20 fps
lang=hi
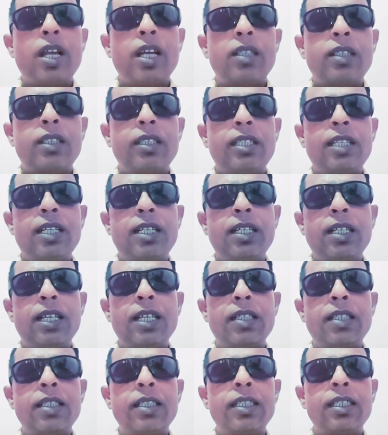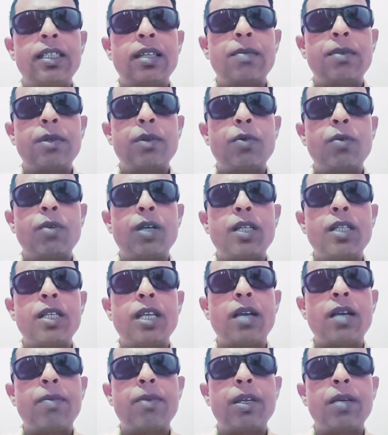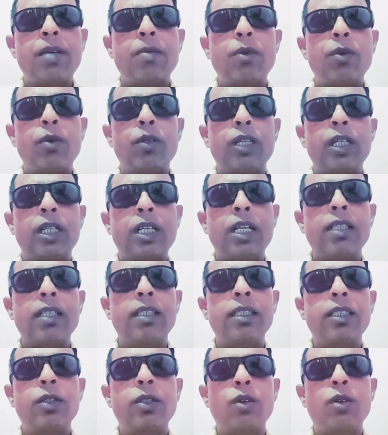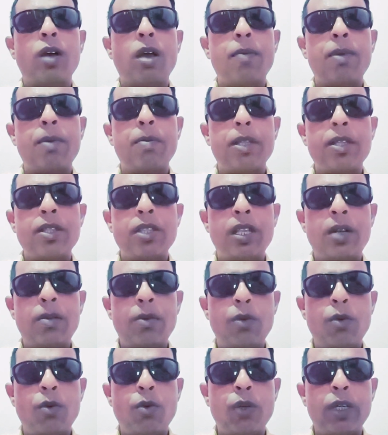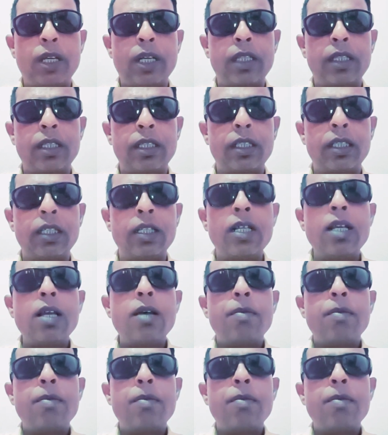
और एक्सीडेंट ऐसी जगह पे हुआ जहाँ पे हम लोग निकलते थे तो वहाँ पे मंदिर भी हुआ करते थे